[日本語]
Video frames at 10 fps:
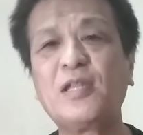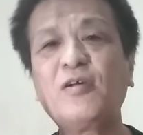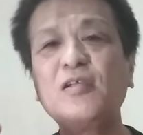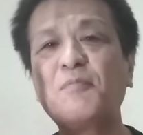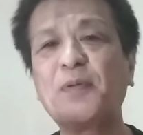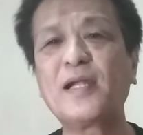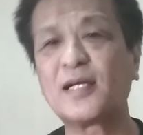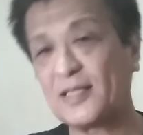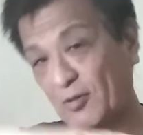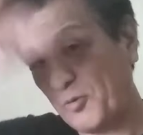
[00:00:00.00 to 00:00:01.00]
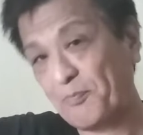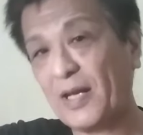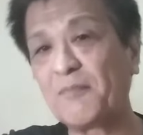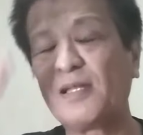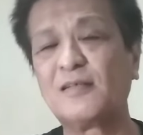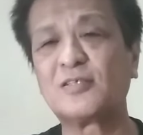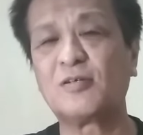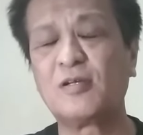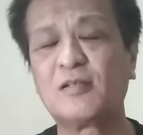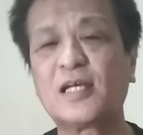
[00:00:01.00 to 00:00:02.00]
ベッたに酔っ払いなんかたら酔っ払えばいいんです
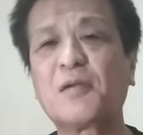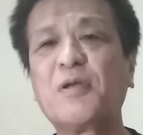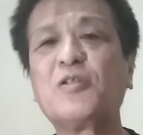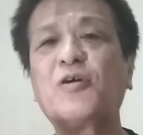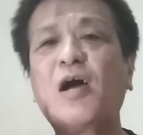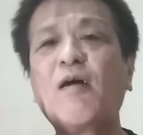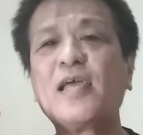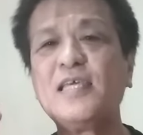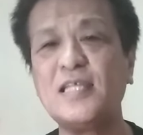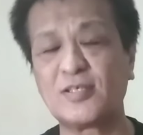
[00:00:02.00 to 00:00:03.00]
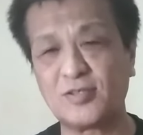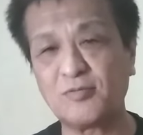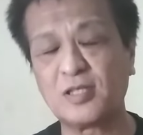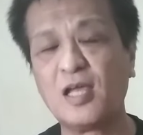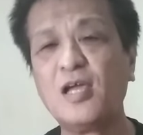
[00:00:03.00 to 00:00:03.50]
よ。だから弁当屋はいいですよ。